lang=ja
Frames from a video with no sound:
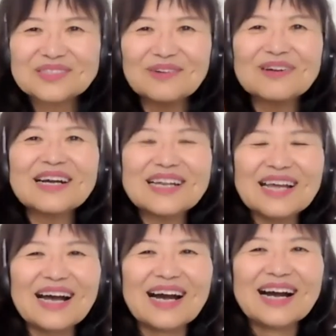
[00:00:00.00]
こっか
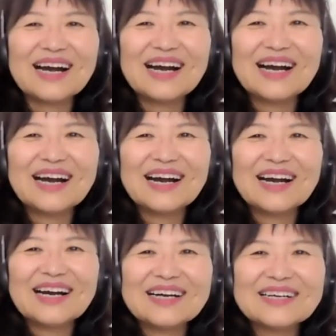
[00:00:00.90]
ら
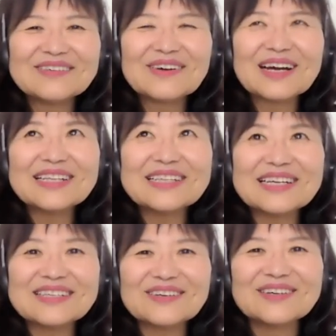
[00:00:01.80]
わかんない
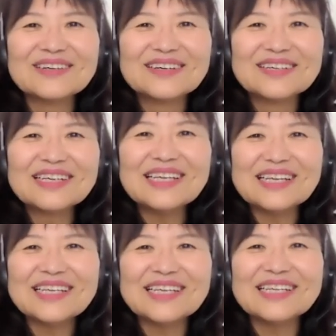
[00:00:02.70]
けど
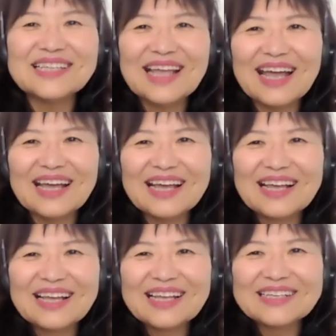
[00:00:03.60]
いいひいて
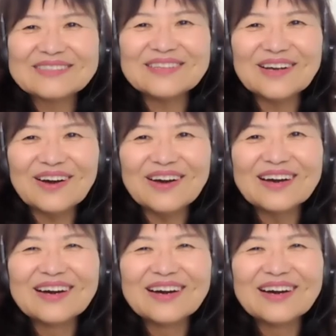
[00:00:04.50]
いくよ